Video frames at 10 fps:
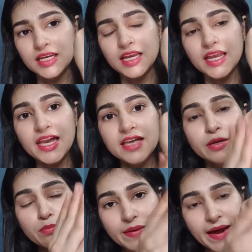एकदम
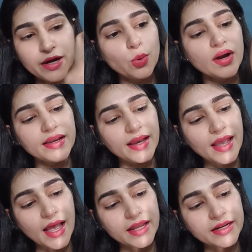ब्लेंड हो गई है
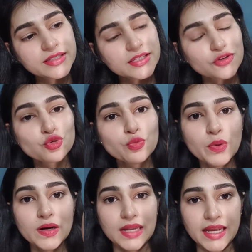एंड इट्स
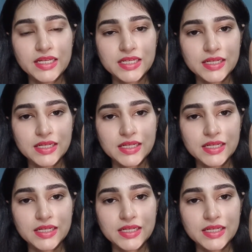सुपर लाइट